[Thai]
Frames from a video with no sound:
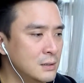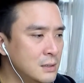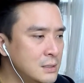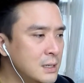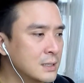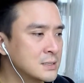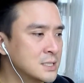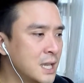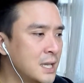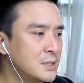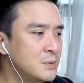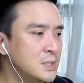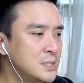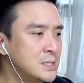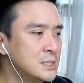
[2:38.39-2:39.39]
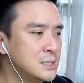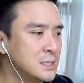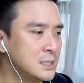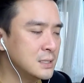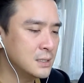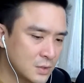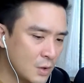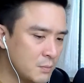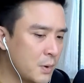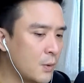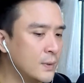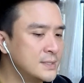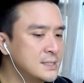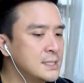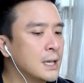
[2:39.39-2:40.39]
เลือกใช้วิธีที่ต้องบอก
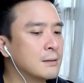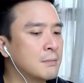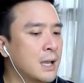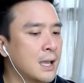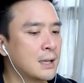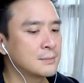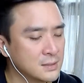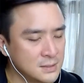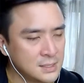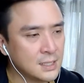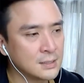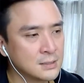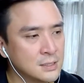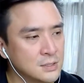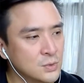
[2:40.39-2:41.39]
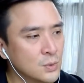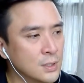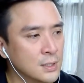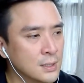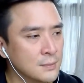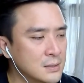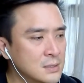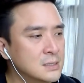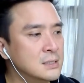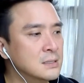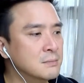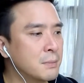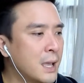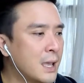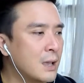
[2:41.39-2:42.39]
ว่าเสี่ยงมากเสี่ยงที่สุดเลย ถึง
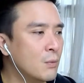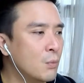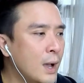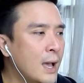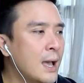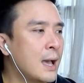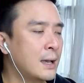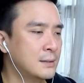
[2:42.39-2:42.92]
แม้ว่า